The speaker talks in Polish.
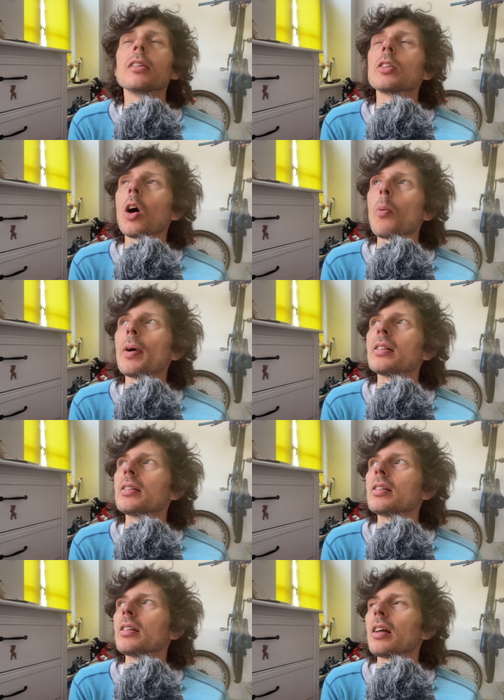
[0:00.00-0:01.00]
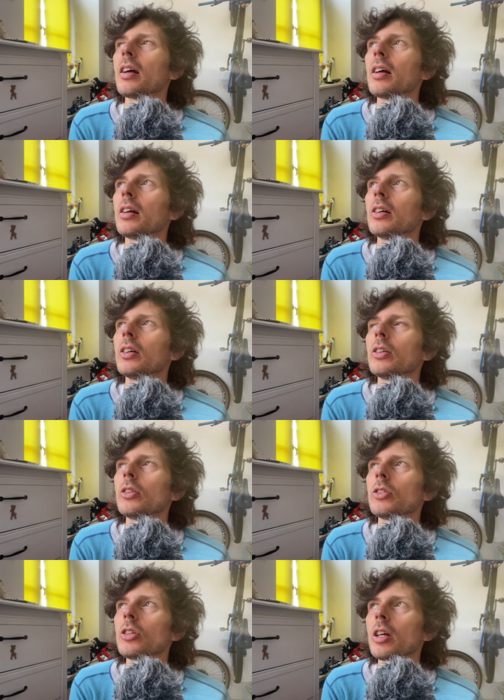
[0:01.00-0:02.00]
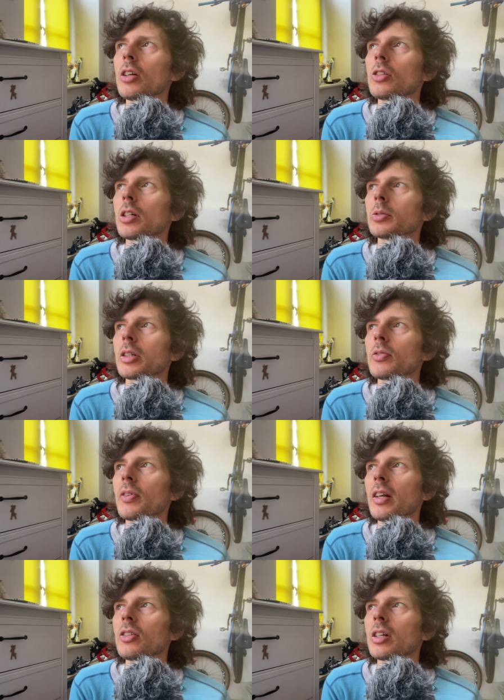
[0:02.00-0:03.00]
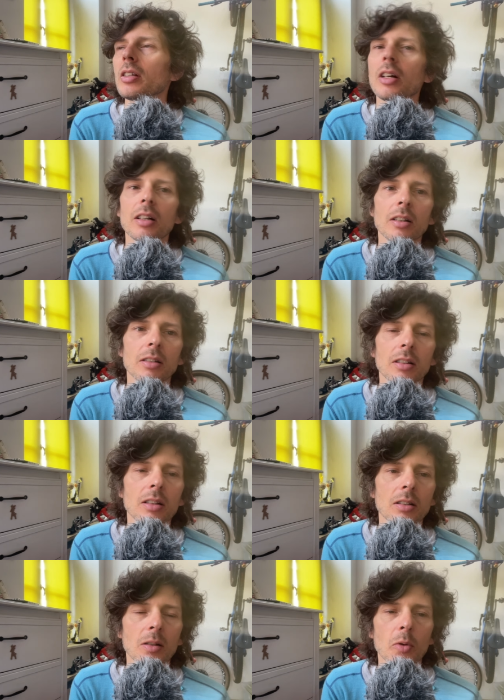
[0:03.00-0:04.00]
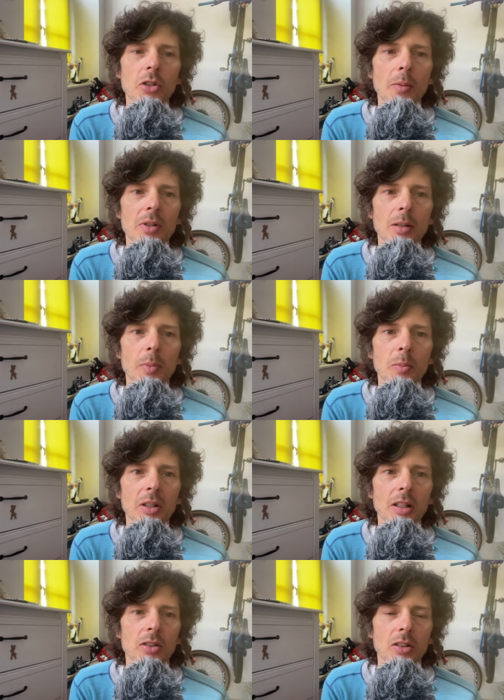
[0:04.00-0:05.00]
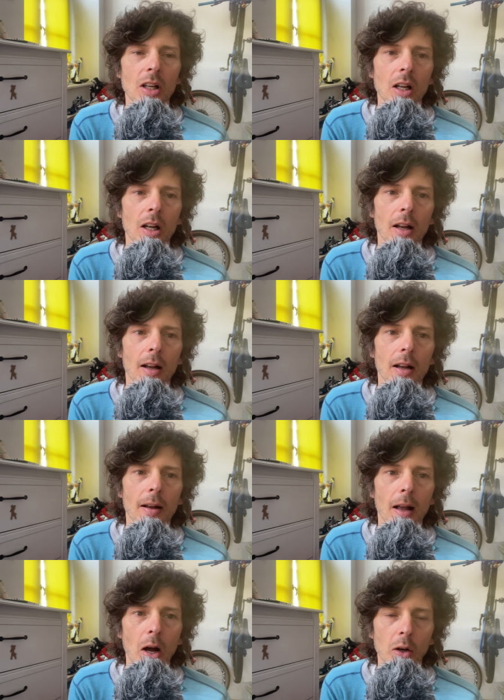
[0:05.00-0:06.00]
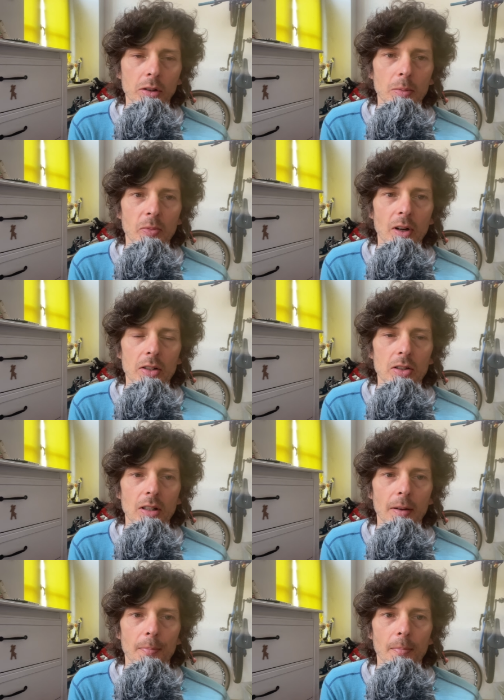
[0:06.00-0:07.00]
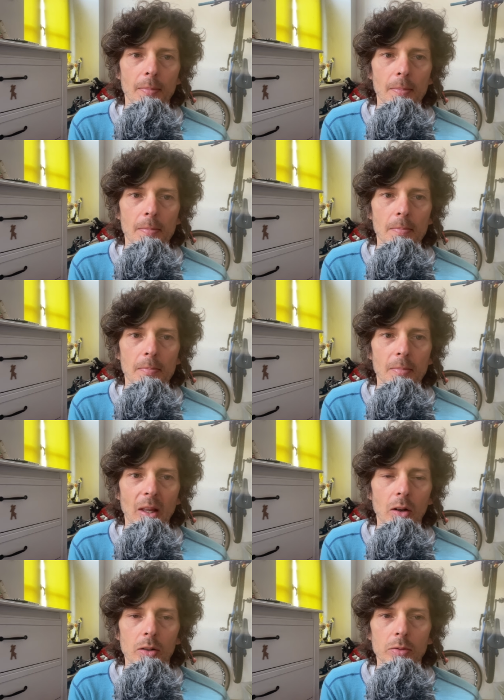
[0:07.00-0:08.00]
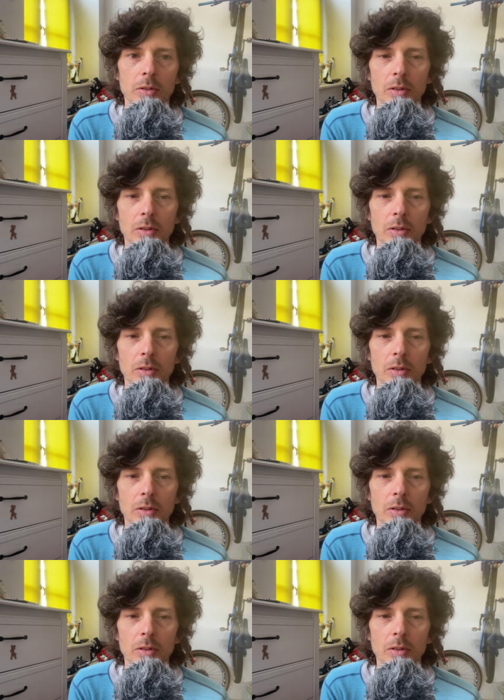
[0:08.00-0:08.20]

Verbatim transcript: co obecnie dzieje się na świecie, no ale nie możemy zapominać E, o tym właśnie, mm, o